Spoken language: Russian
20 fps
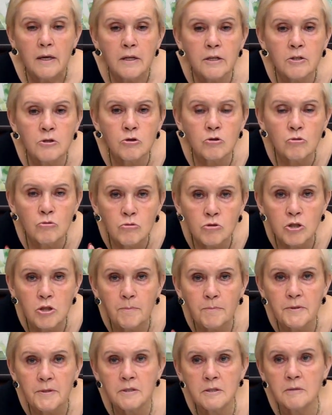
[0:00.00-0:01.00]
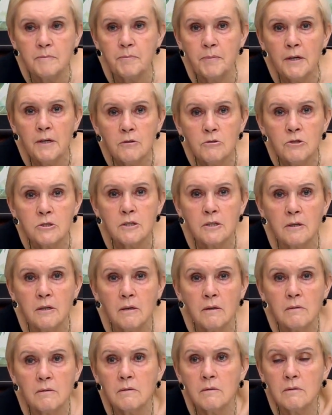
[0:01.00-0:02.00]
и тут же просыпаются
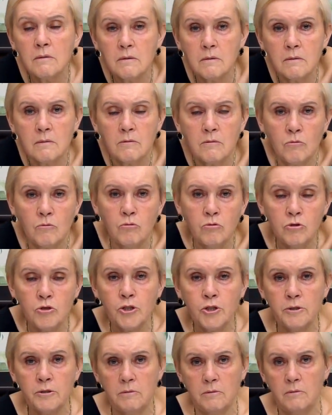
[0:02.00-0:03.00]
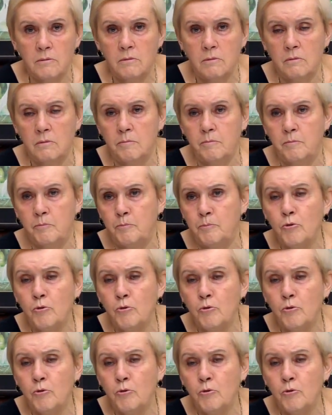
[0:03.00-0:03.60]
э, куча э,